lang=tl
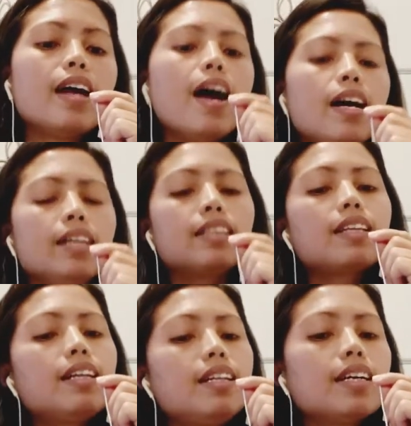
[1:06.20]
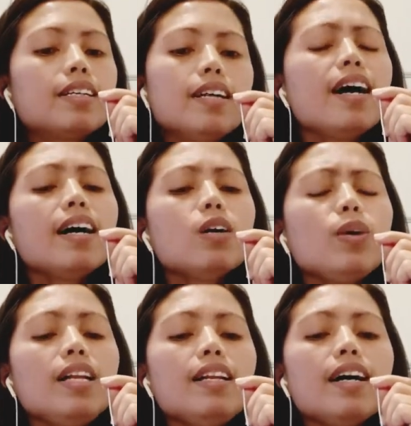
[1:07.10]
talagang
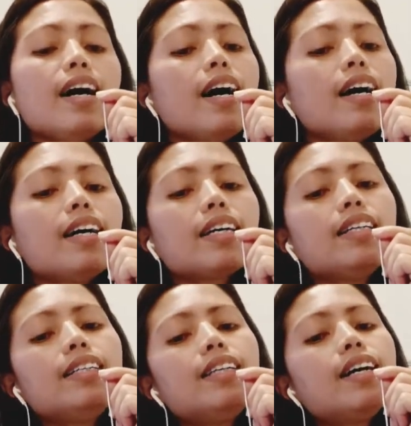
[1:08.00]
wala ka na